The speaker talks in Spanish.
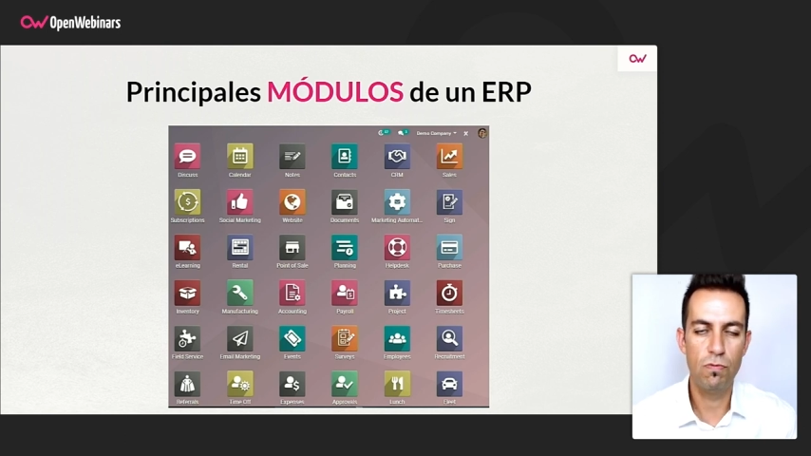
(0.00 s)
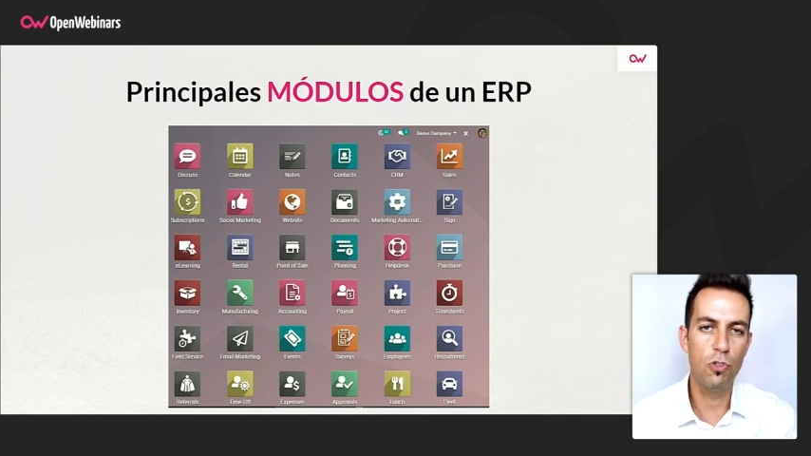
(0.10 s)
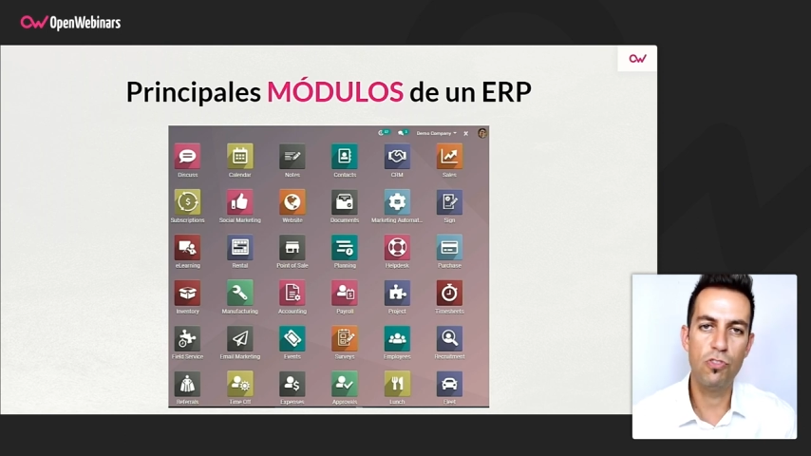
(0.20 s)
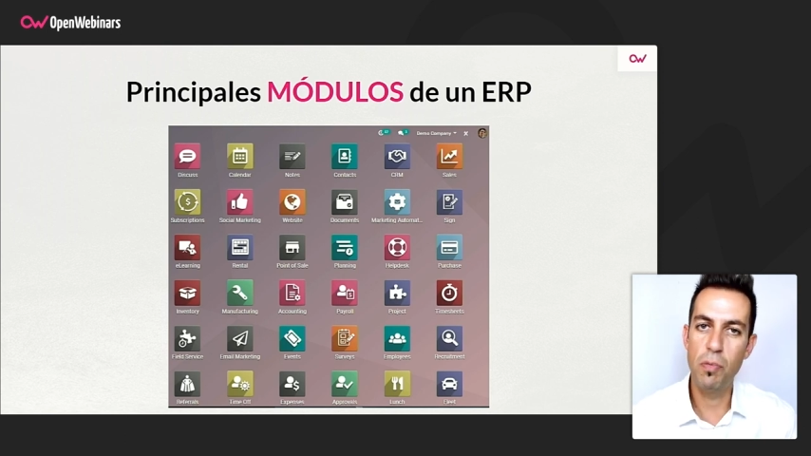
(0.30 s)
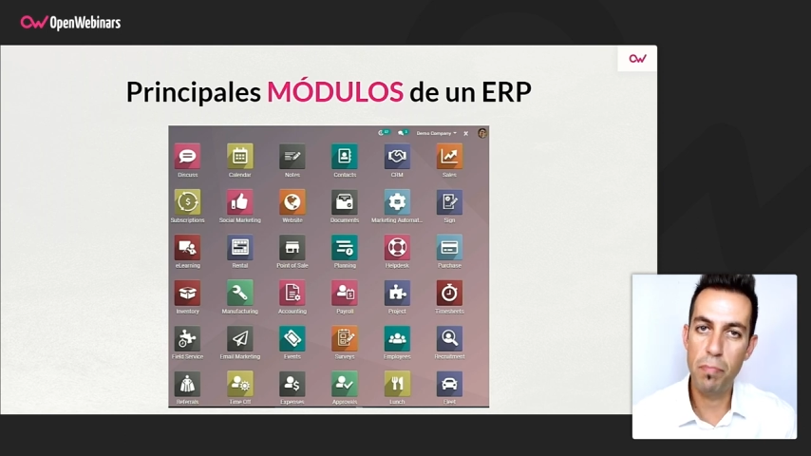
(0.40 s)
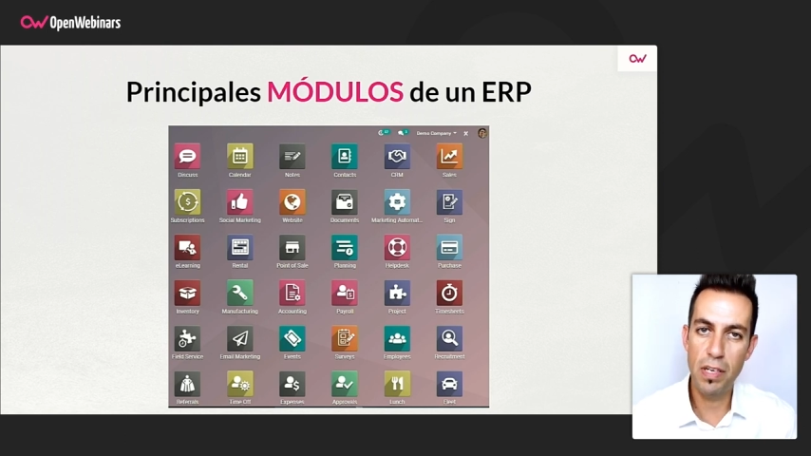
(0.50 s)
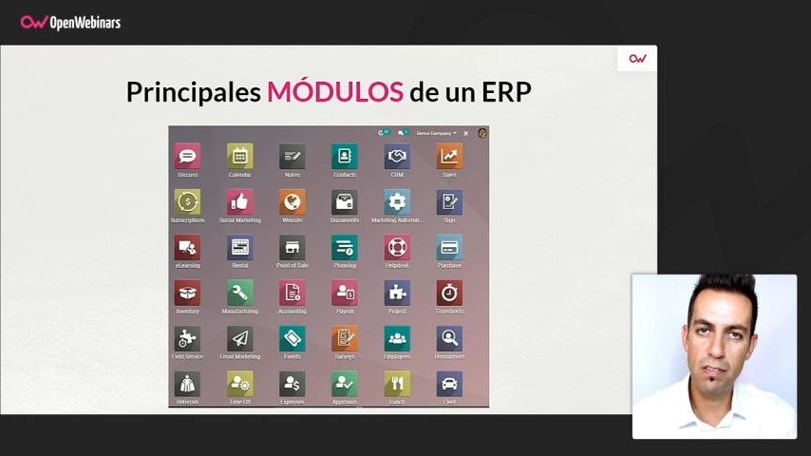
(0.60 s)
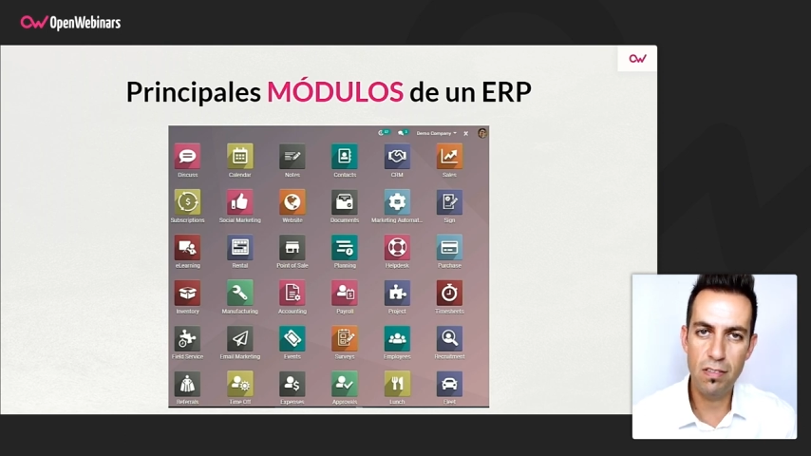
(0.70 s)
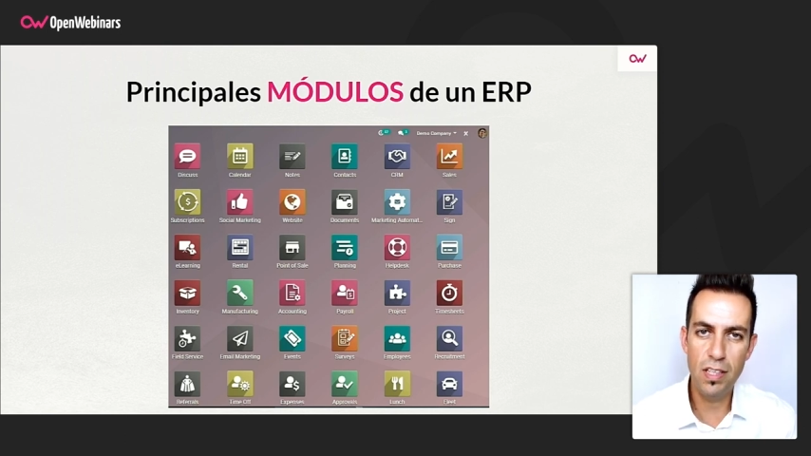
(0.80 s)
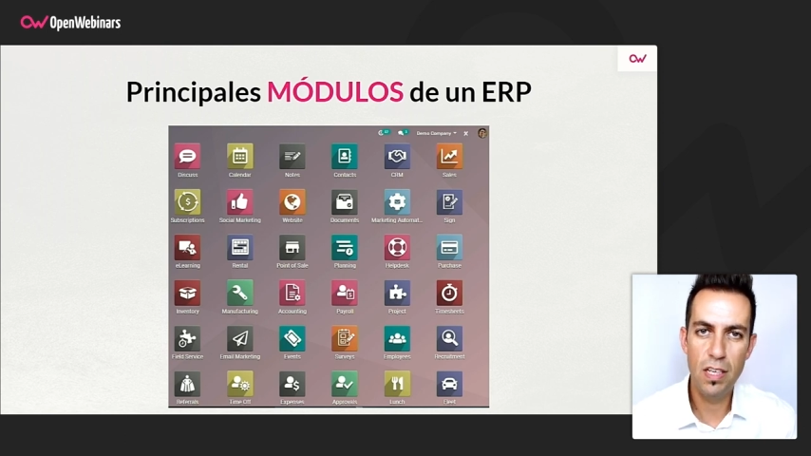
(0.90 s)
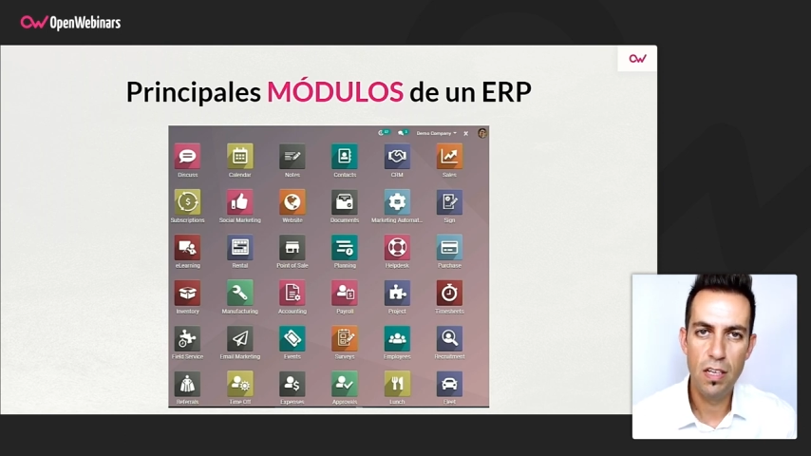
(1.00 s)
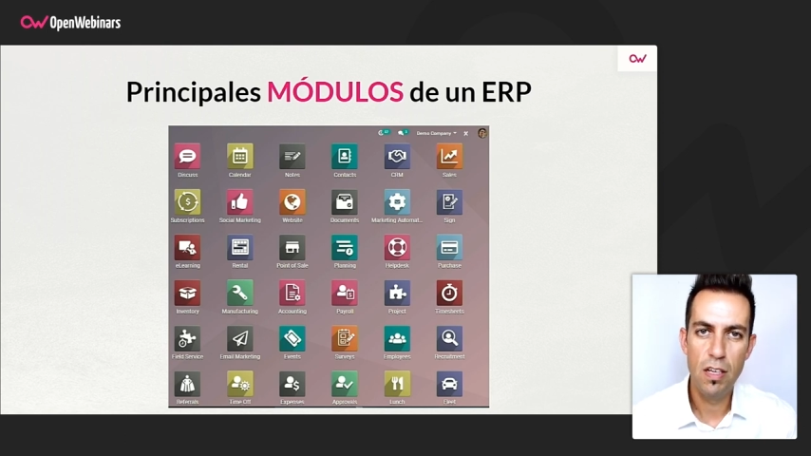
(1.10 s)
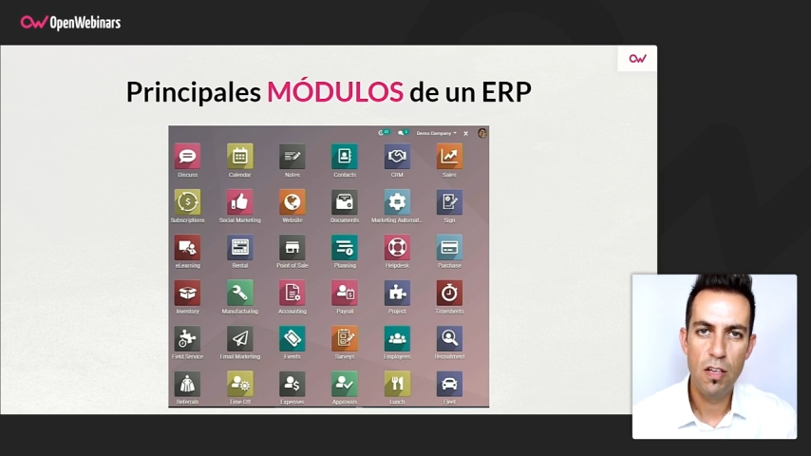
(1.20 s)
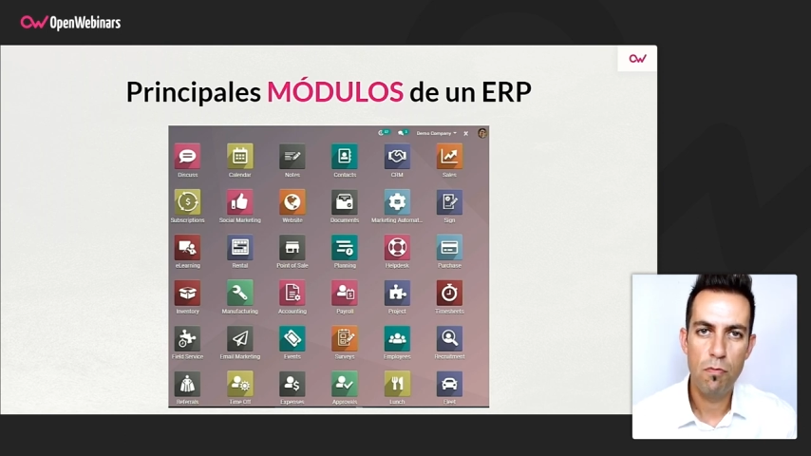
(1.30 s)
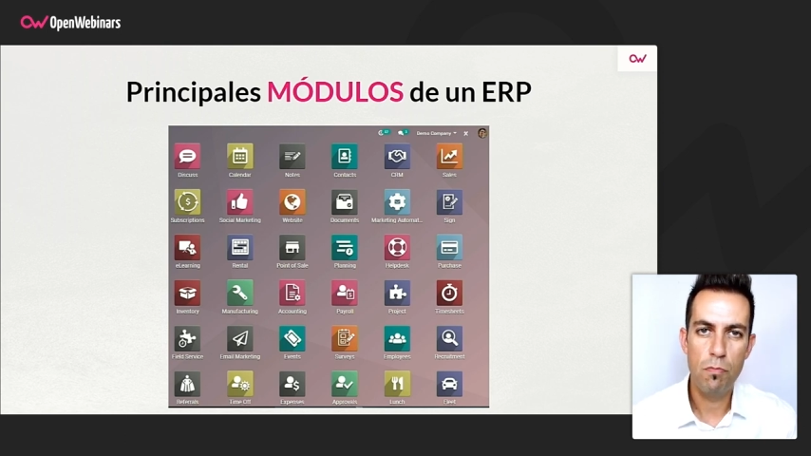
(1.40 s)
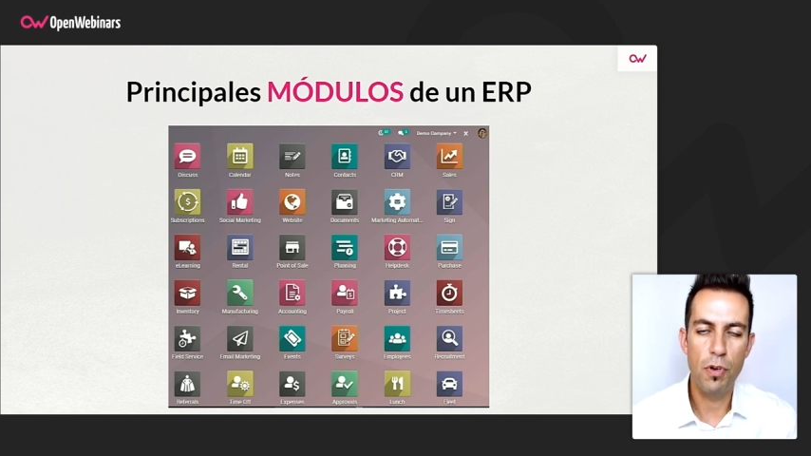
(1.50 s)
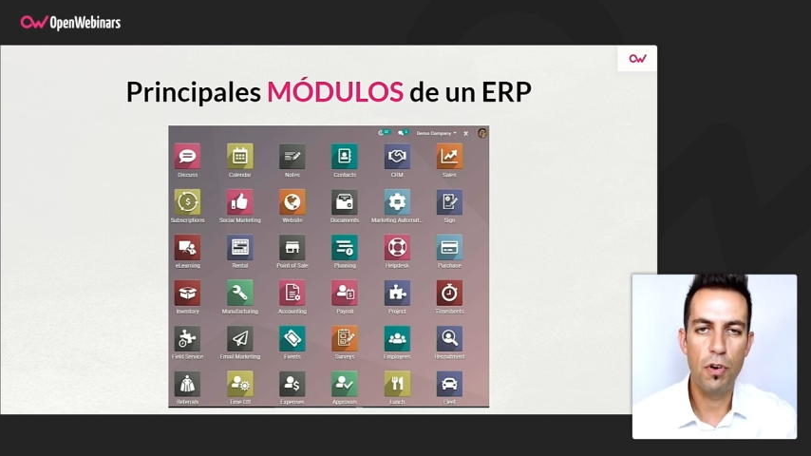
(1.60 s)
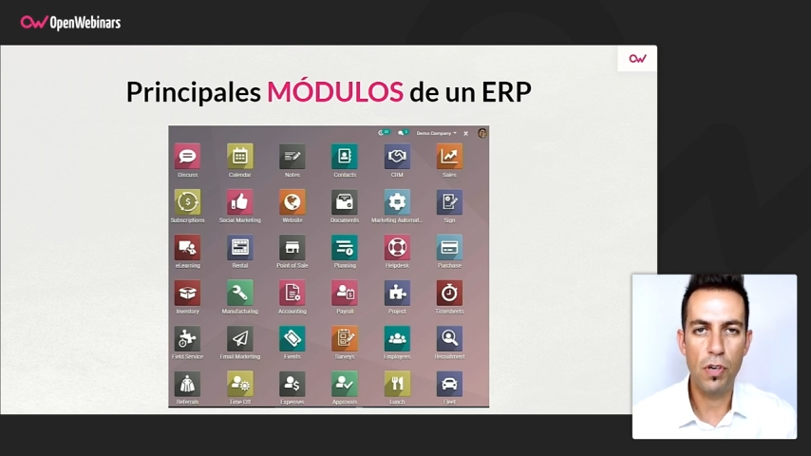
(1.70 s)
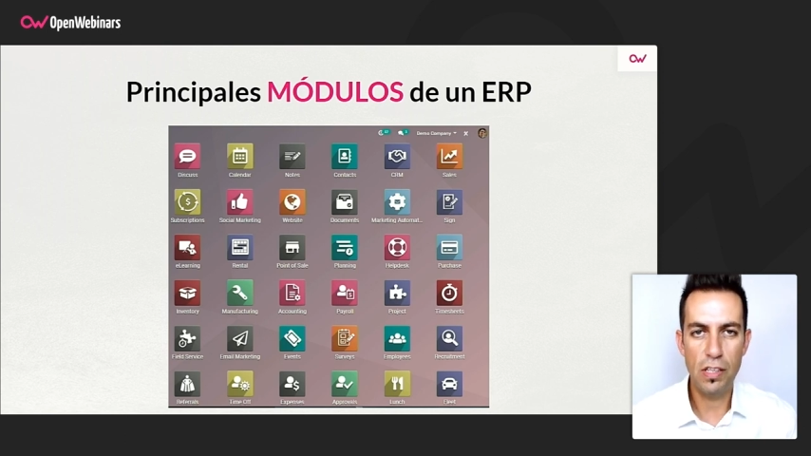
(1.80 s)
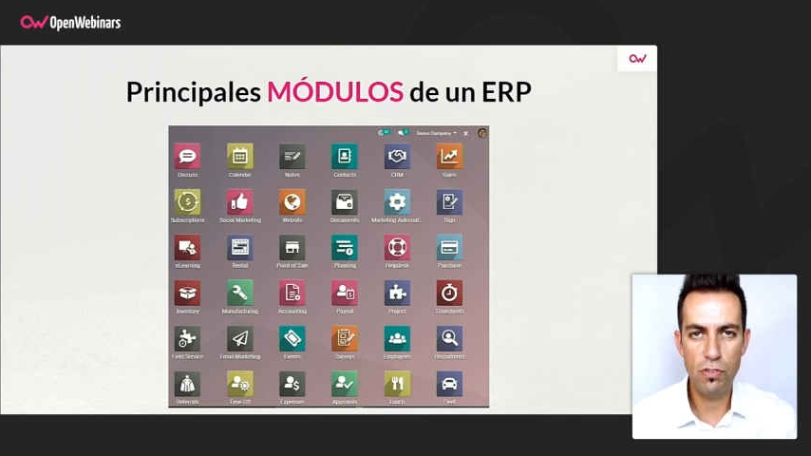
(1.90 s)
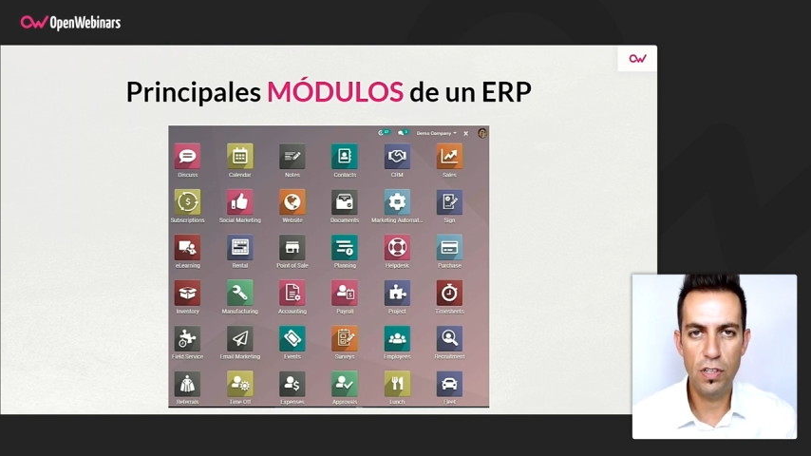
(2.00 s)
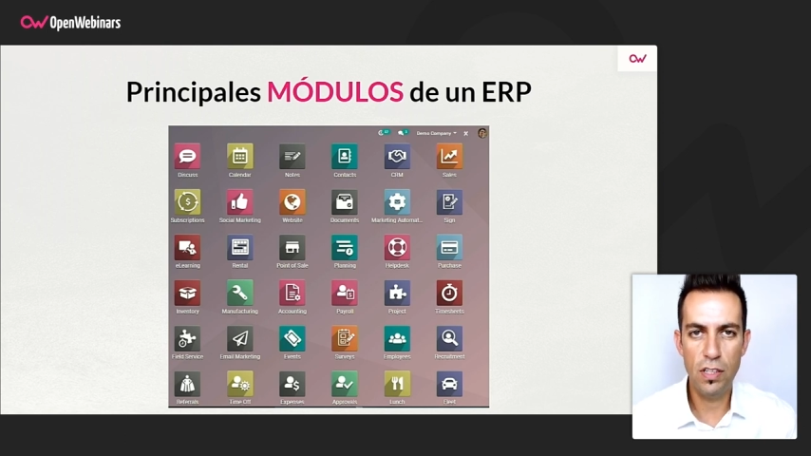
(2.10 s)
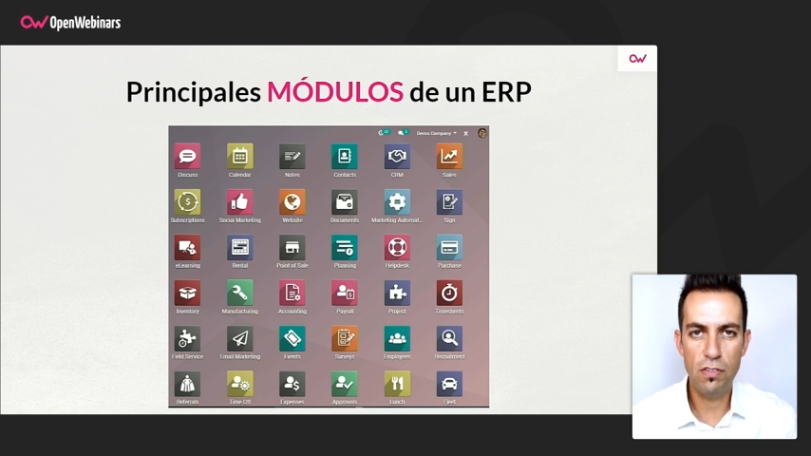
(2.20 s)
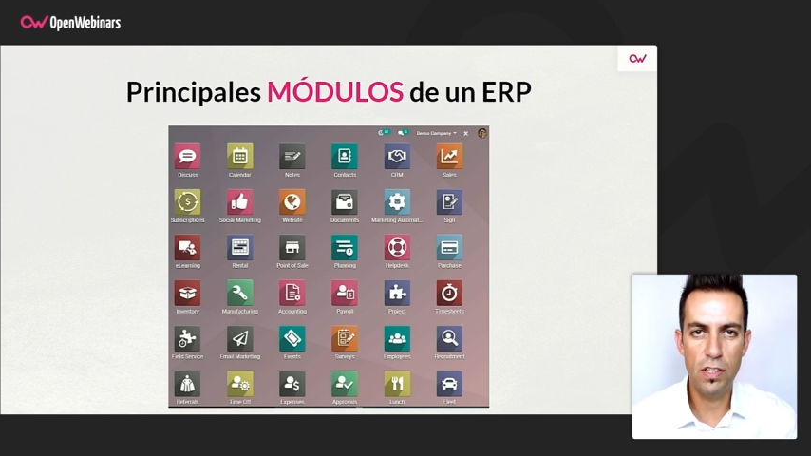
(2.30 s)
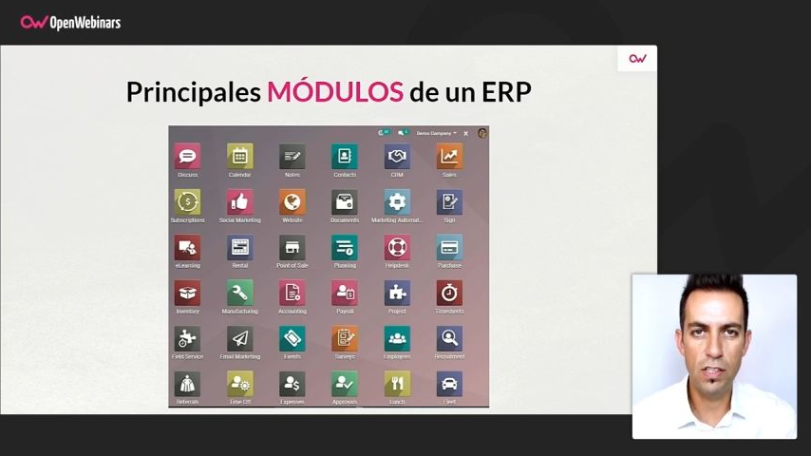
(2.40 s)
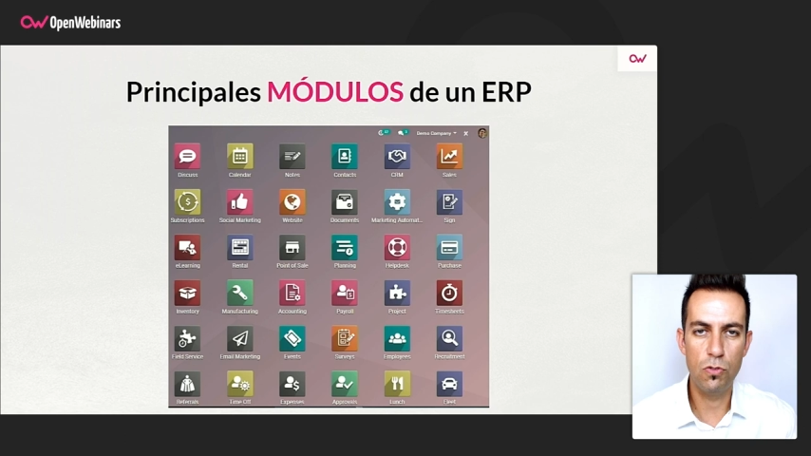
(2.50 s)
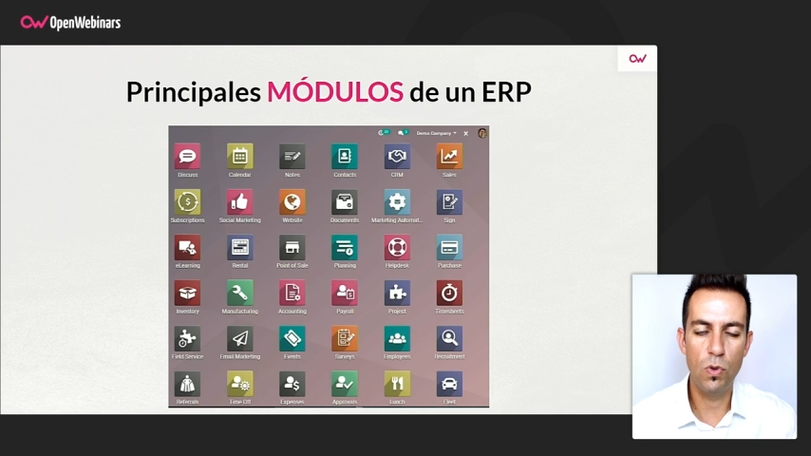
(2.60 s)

No siempre es así, pero en ocasiones eh,